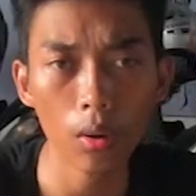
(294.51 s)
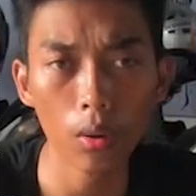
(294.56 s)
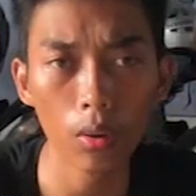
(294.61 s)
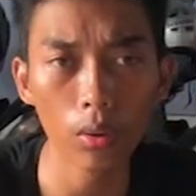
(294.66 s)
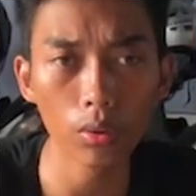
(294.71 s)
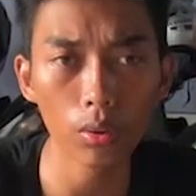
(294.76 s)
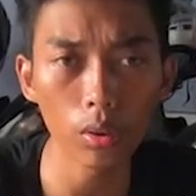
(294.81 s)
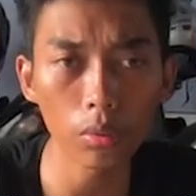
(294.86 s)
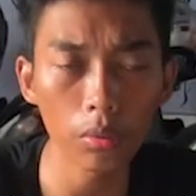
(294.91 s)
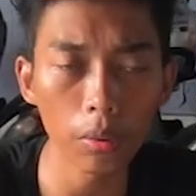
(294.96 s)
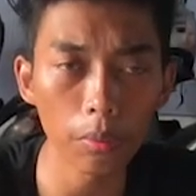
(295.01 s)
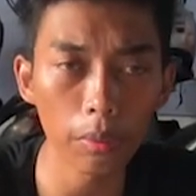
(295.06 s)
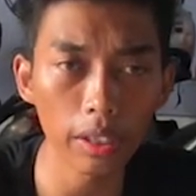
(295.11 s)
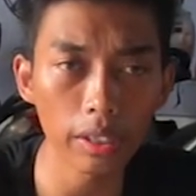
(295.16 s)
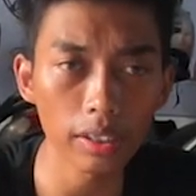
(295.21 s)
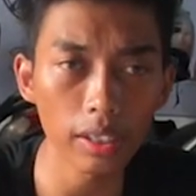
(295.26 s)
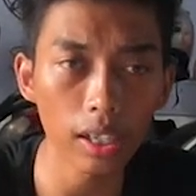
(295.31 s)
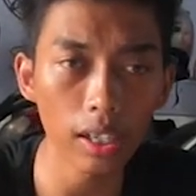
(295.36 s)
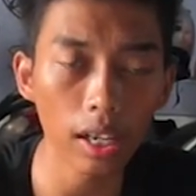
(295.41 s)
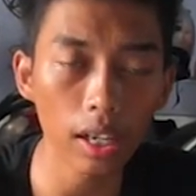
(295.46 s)
untuk
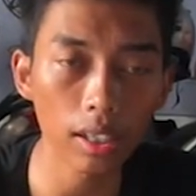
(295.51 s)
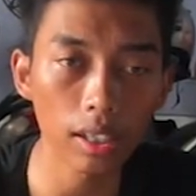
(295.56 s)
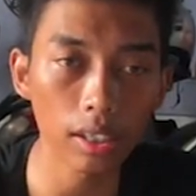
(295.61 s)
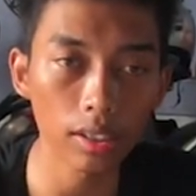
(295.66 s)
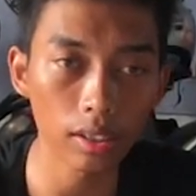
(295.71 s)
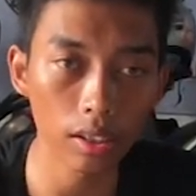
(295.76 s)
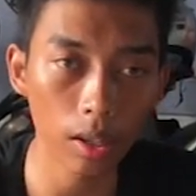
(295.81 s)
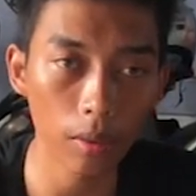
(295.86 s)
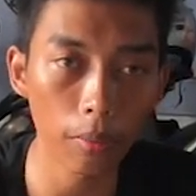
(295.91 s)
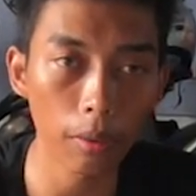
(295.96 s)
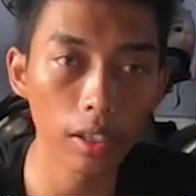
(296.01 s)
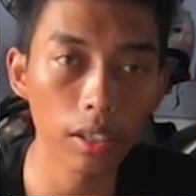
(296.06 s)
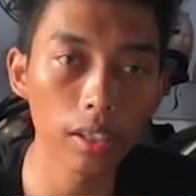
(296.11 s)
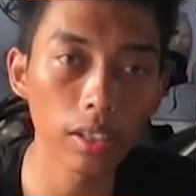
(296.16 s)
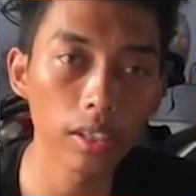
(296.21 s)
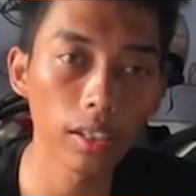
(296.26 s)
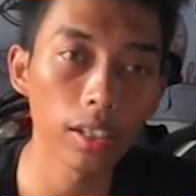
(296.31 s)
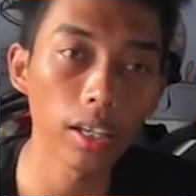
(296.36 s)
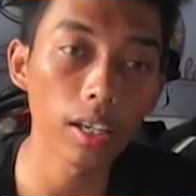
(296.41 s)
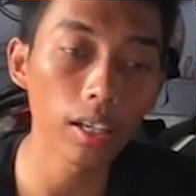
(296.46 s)
memeriksa keadaan senapan
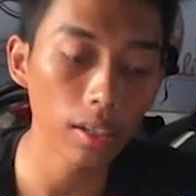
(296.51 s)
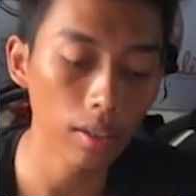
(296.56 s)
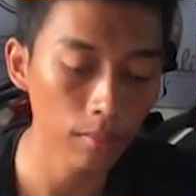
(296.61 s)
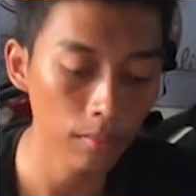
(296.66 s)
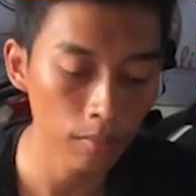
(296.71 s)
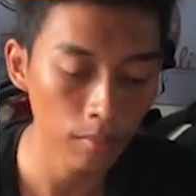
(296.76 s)
ini ya